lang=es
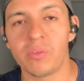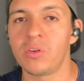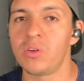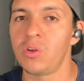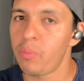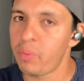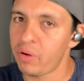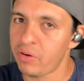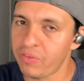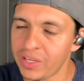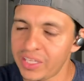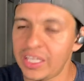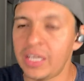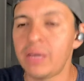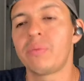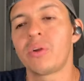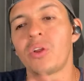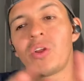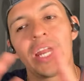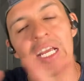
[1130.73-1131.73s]
No
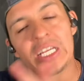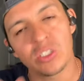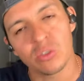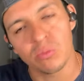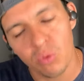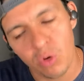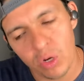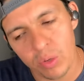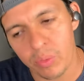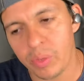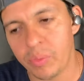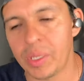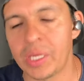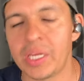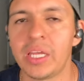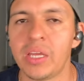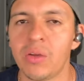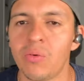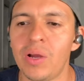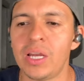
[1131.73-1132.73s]
perfecta, pero la hizo muy muy
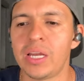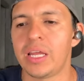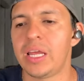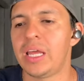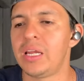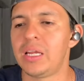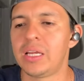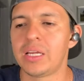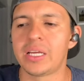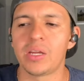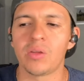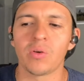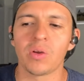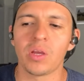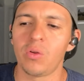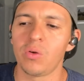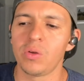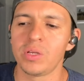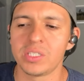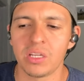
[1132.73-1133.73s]
bien. Igual, él creo
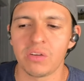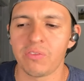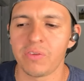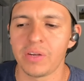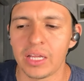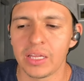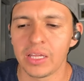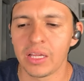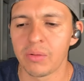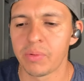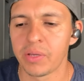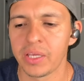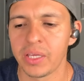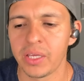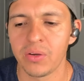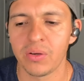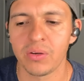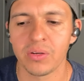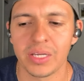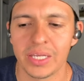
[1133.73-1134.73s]
que lo dice al final del
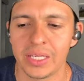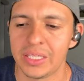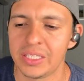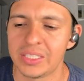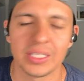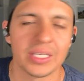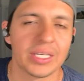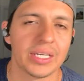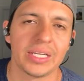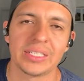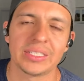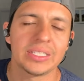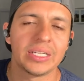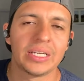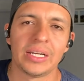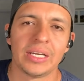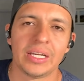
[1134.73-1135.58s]
video que dice que es